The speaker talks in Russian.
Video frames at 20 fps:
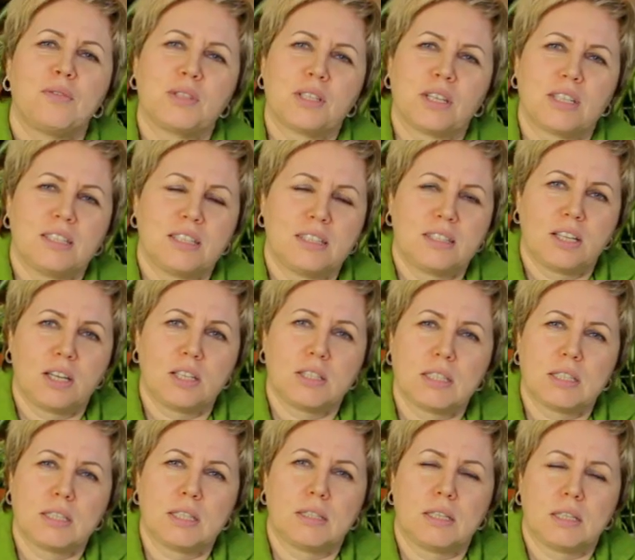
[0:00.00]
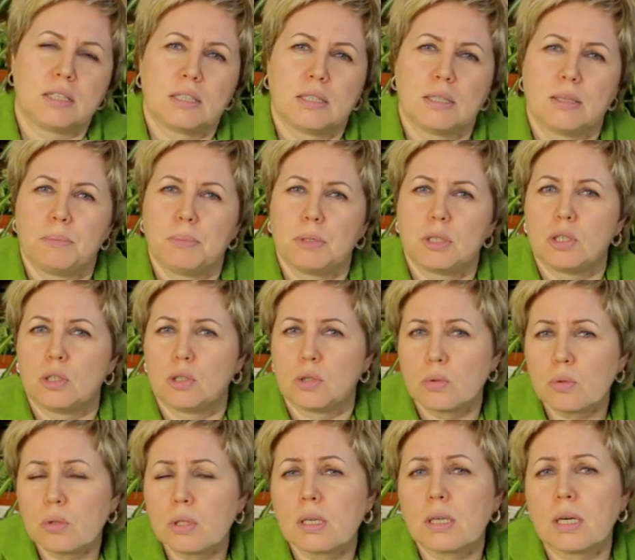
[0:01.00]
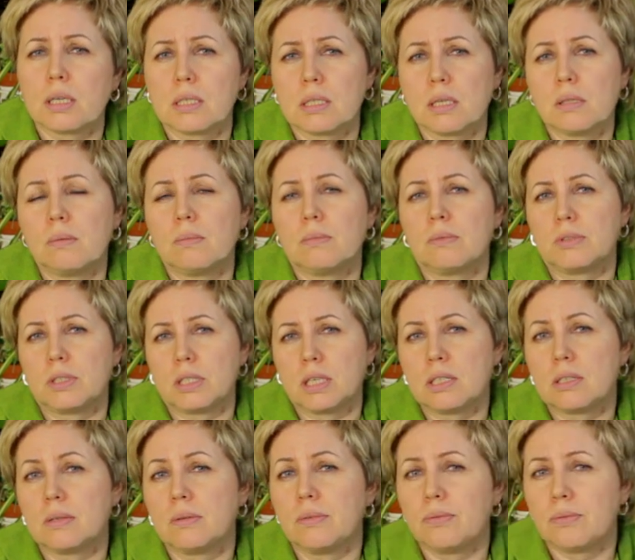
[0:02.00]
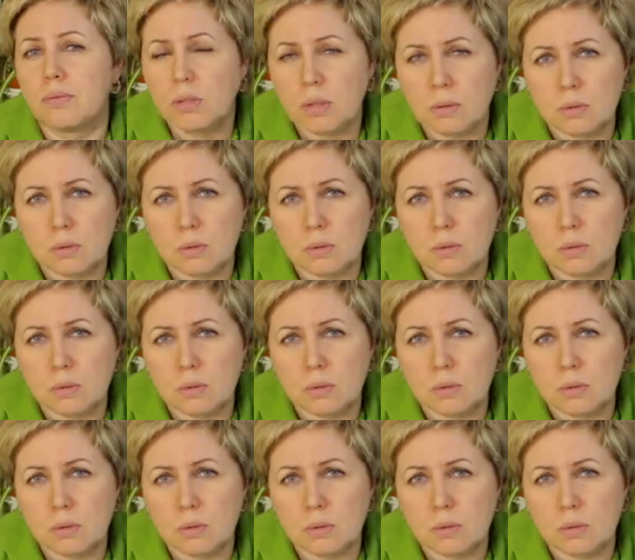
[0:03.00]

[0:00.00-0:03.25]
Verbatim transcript: В возрасте 30-35 суток рассаду мы высаживаем в